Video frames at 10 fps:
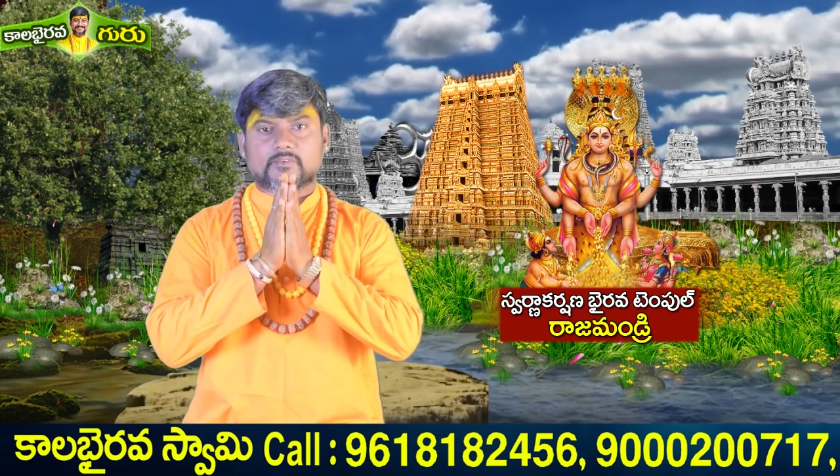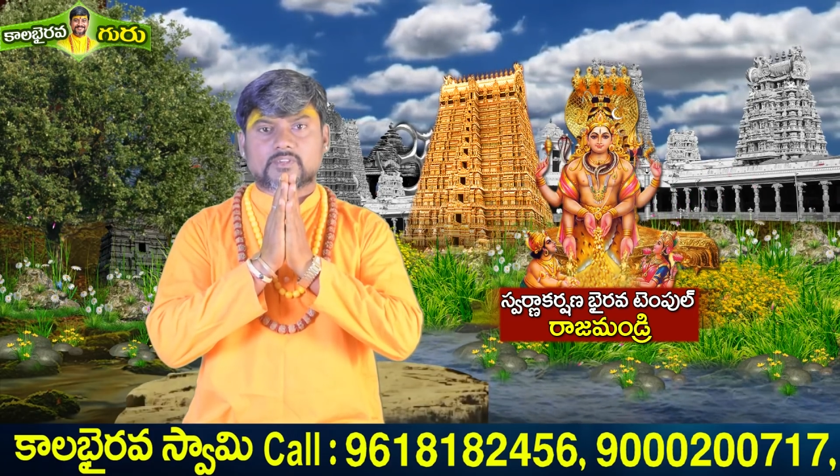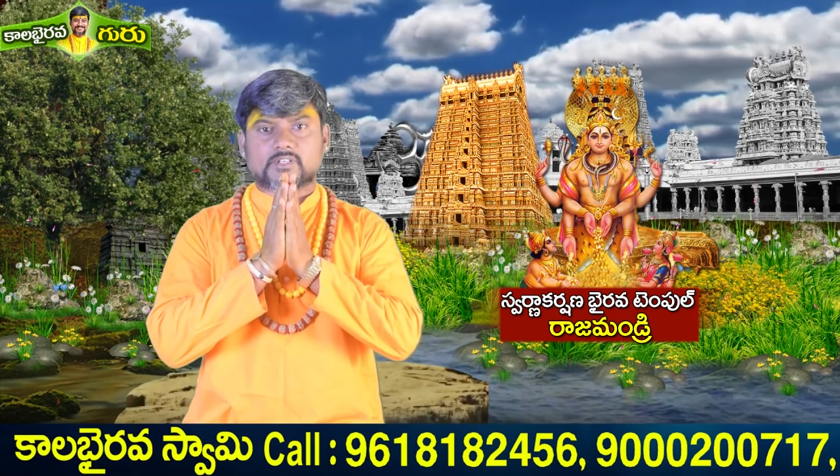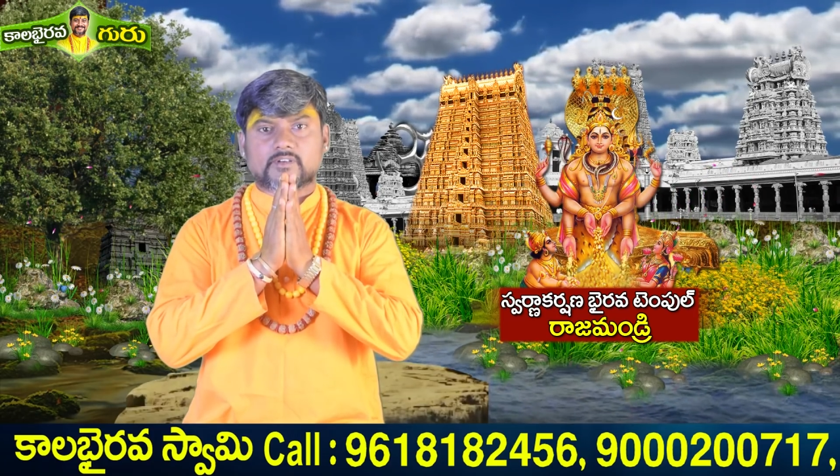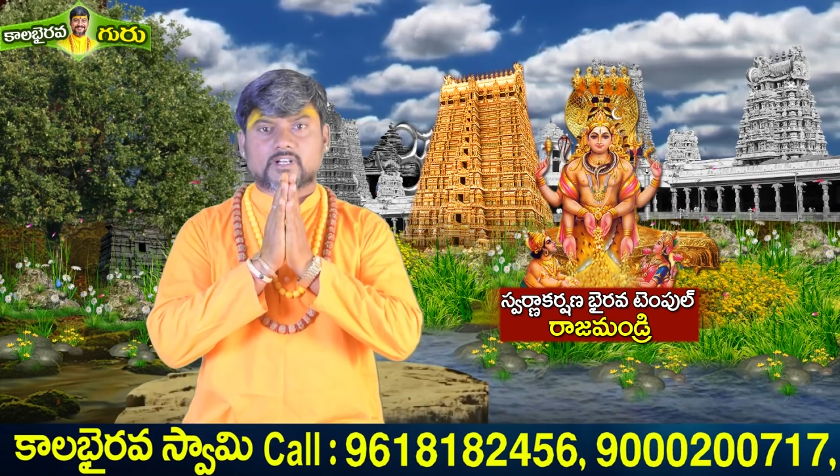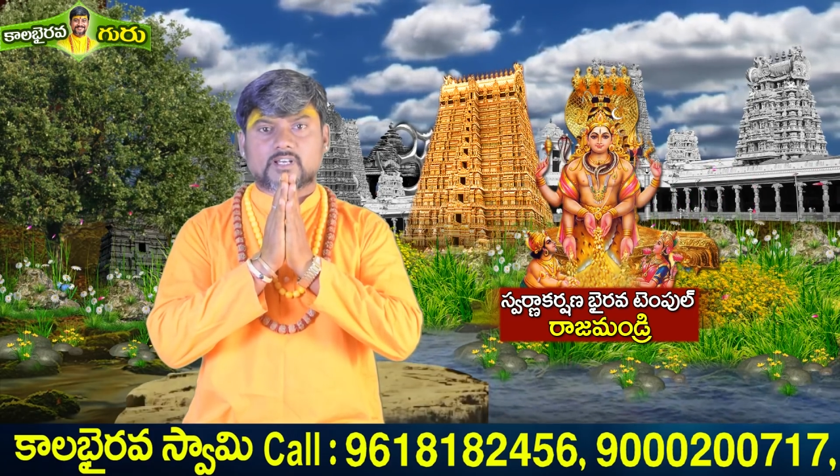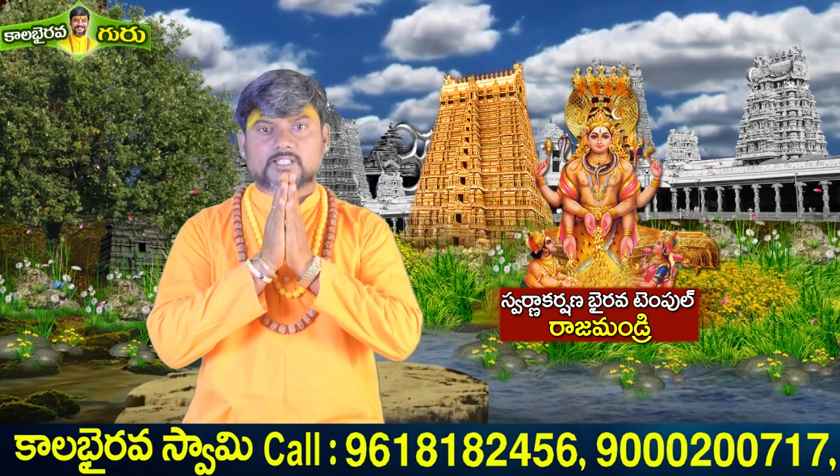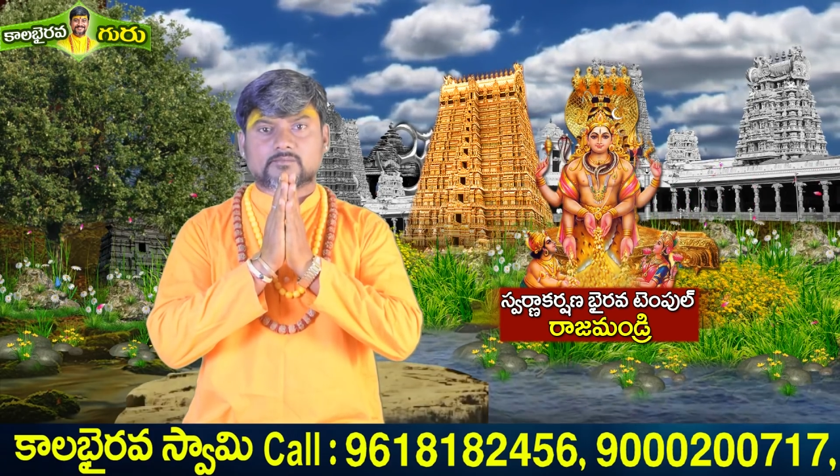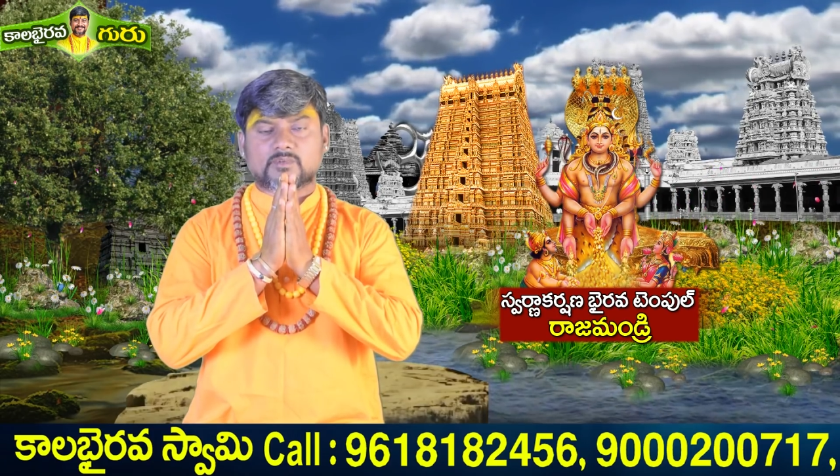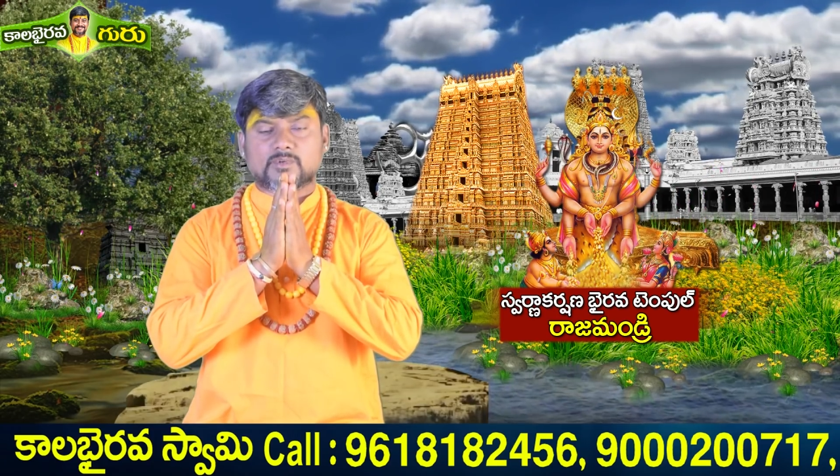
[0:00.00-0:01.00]
పవిత్రమైన నా
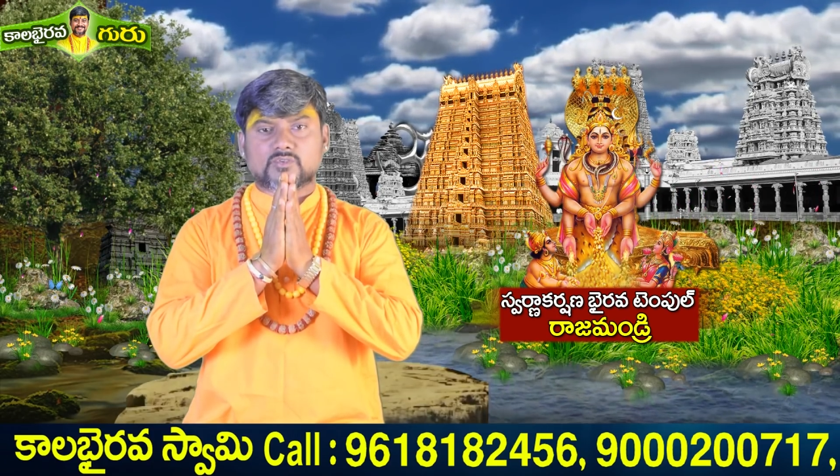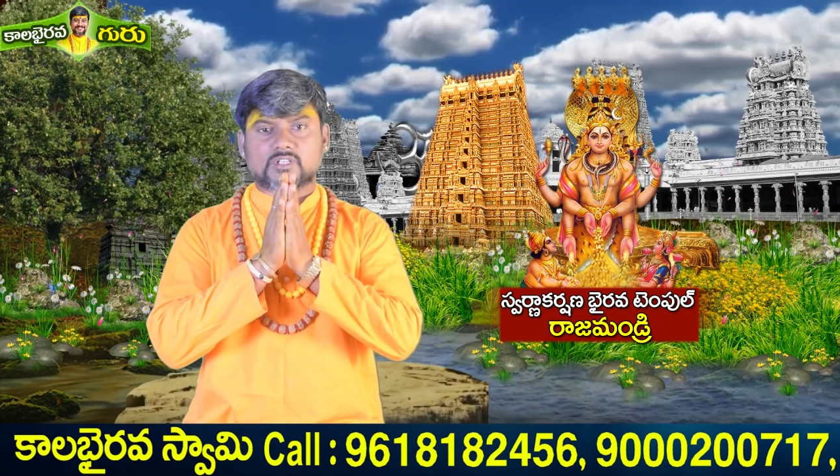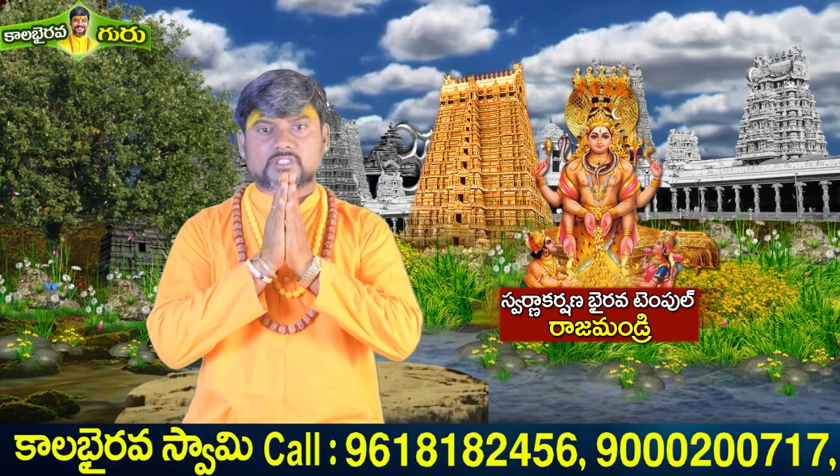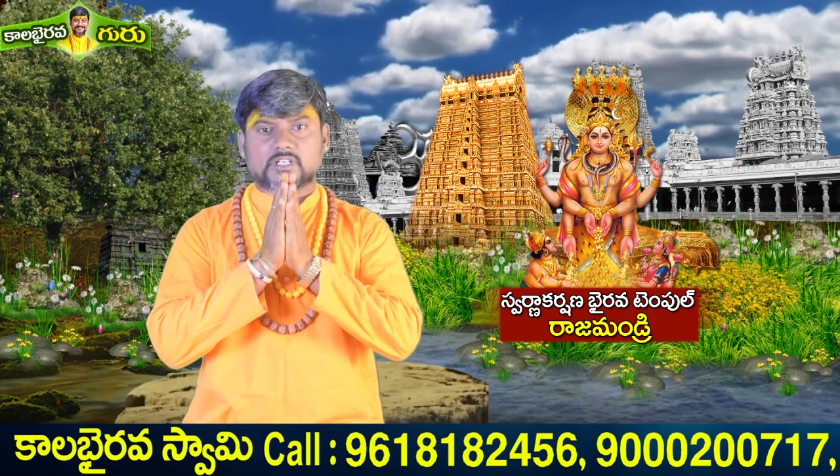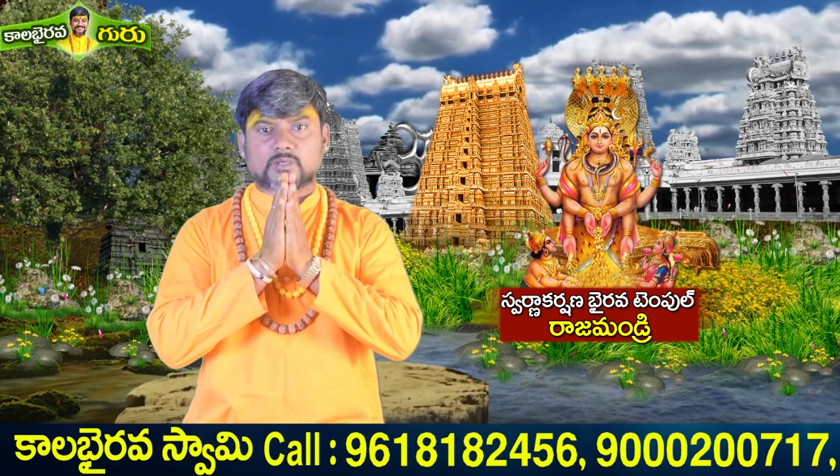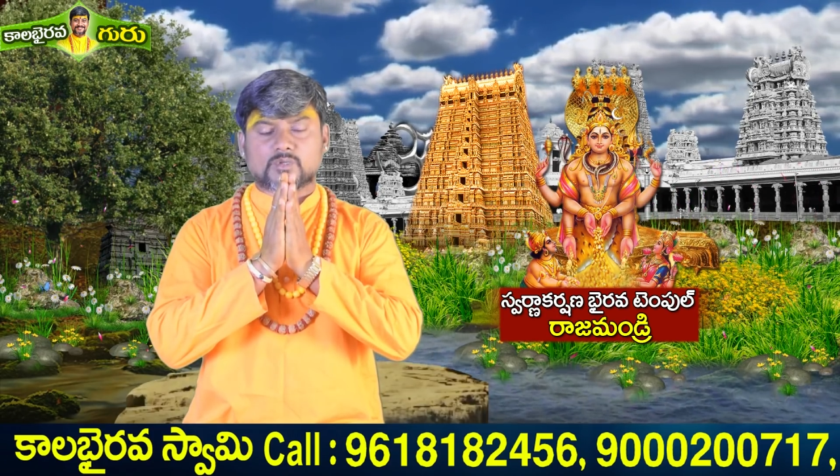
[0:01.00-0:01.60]
ఆత్మబంధులందరికీ